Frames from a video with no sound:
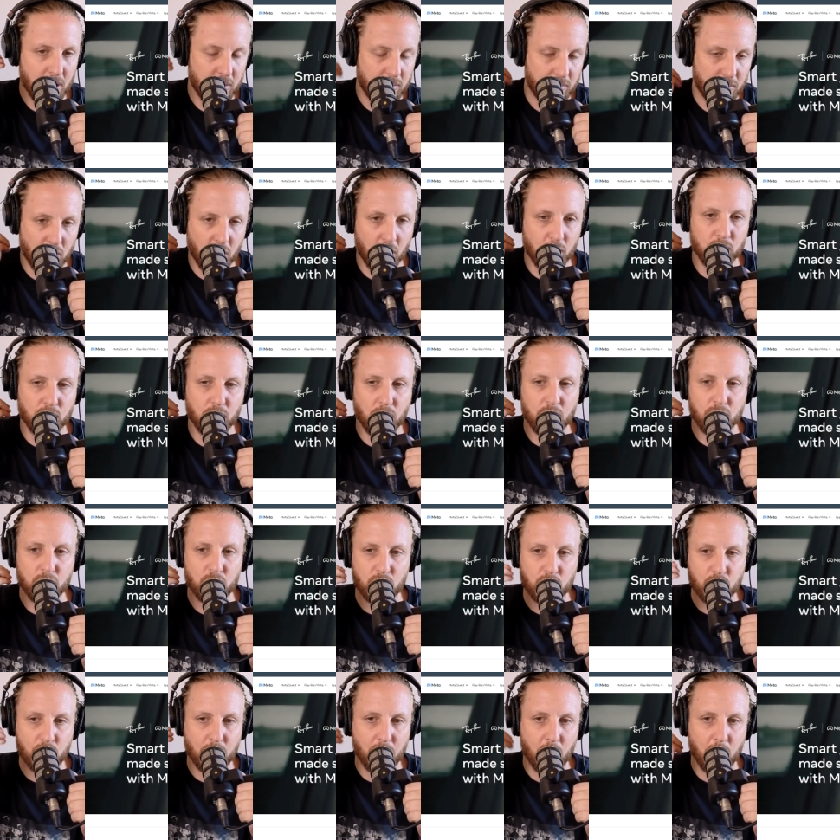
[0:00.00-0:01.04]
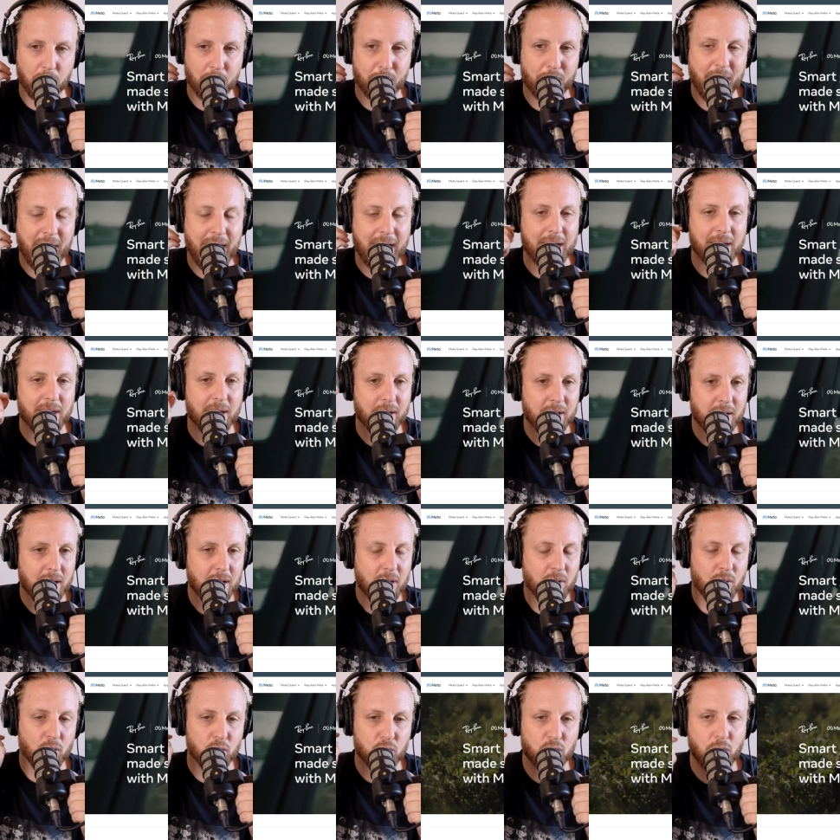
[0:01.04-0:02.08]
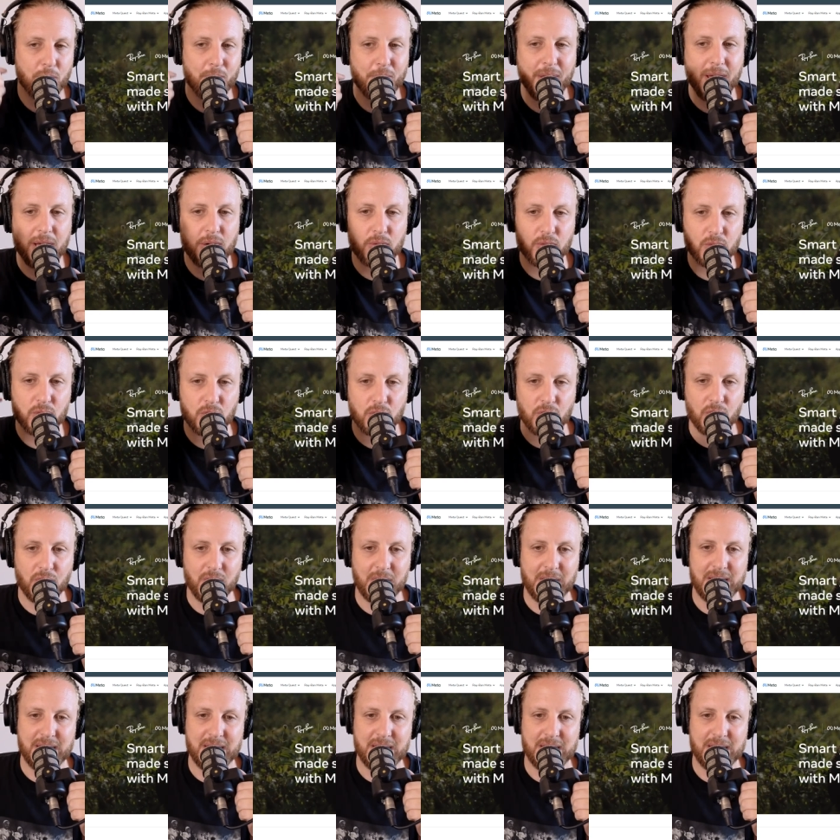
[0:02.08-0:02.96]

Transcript: on, parle on te parle, on te donne les